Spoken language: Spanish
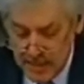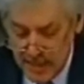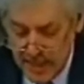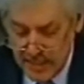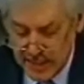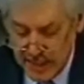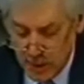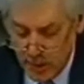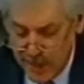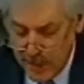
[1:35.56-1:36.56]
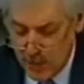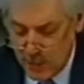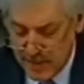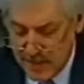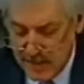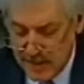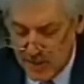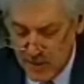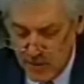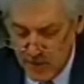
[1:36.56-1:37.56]
se han inscrito para su
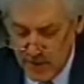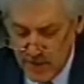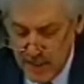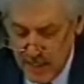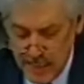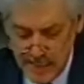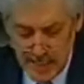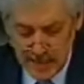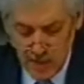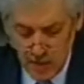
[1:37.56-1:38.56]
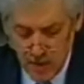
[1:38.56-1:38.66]
presentación el día de